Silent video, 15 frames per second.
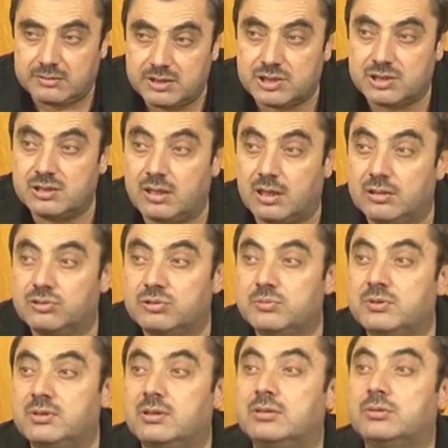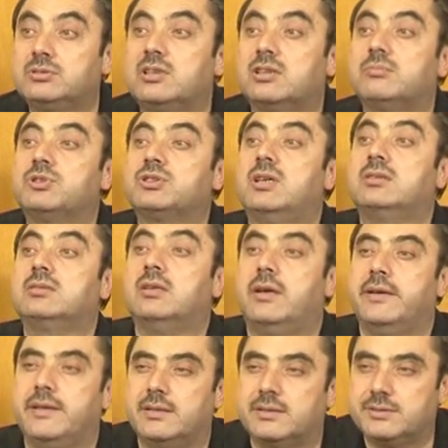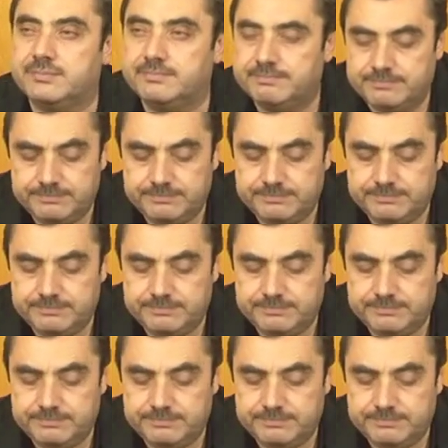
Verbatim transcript: Niçin 6666 ayet?